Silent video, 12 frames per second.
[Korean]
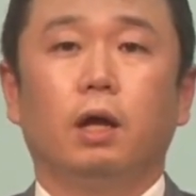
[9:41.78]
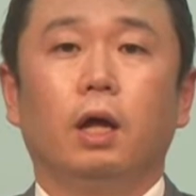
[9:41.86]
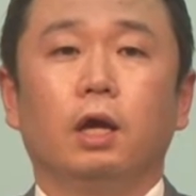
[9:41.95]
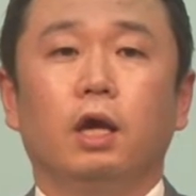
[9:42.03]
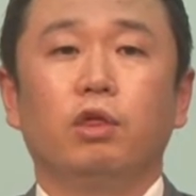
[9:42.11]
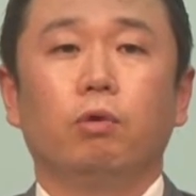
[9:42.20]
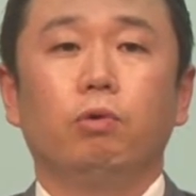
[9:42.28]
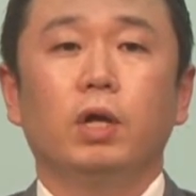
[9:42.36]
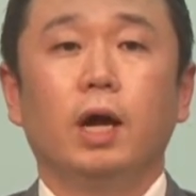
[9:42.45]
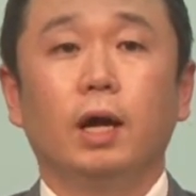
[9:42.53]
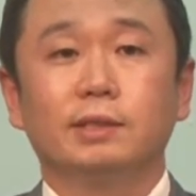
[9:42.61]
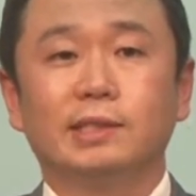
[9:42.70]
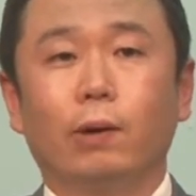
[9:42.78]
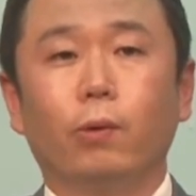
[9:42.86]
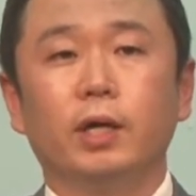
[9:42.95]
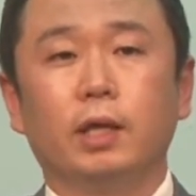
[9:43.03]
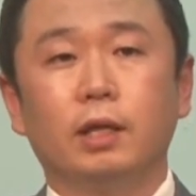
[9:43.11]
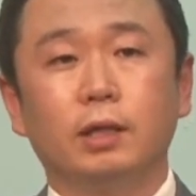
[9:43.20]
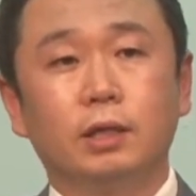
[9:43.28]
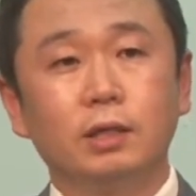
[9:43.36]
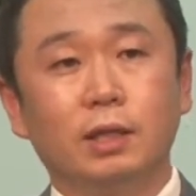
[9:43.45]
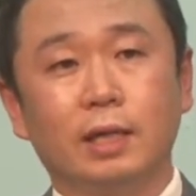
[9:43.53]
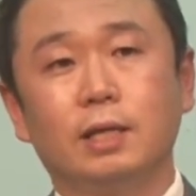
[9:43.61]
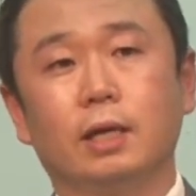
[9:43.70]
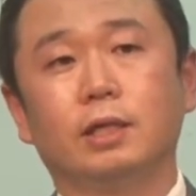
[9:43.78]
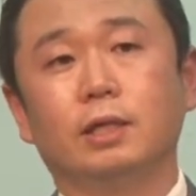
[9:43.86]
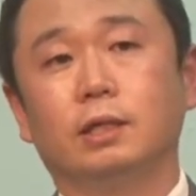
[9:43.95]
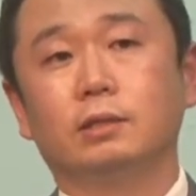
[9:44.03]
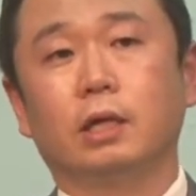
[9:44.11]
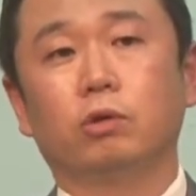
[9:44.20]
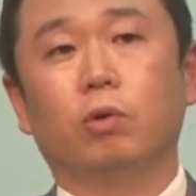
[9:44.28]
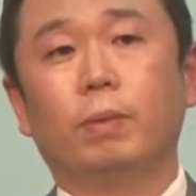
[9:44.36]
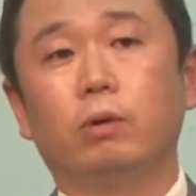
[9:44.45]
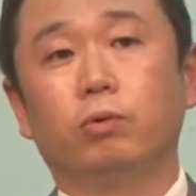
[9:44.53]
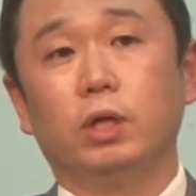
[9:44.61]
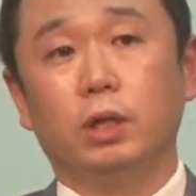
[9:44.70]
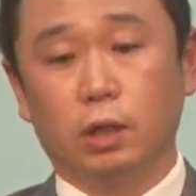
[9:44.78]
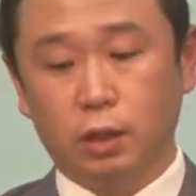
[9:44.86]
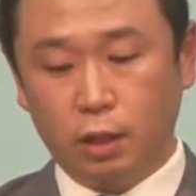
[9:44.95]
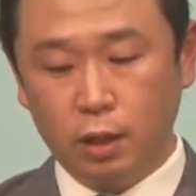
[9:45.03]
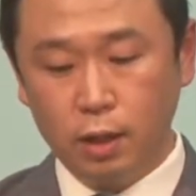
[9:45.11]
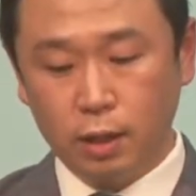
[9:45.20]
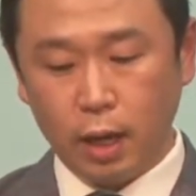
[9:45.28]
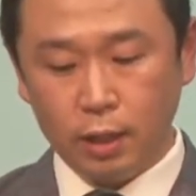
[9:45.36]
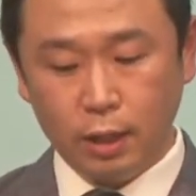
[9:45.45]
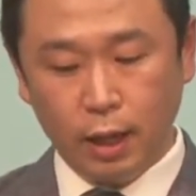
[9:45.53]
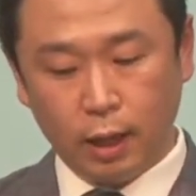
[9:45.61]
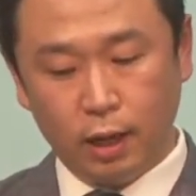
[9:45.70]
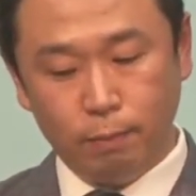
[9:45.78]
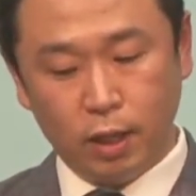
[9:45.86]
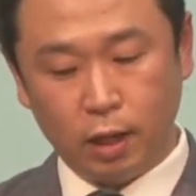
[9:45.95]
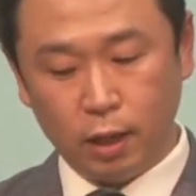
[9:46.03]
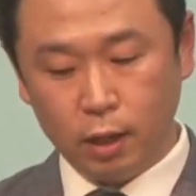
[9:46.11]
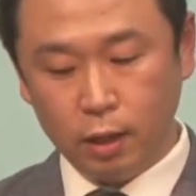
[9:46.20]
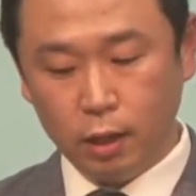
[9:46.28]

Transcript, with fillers: 그래서 우리가 싸워야 되는 그 대상을 사도 바울이 길게 이야기를 합니다.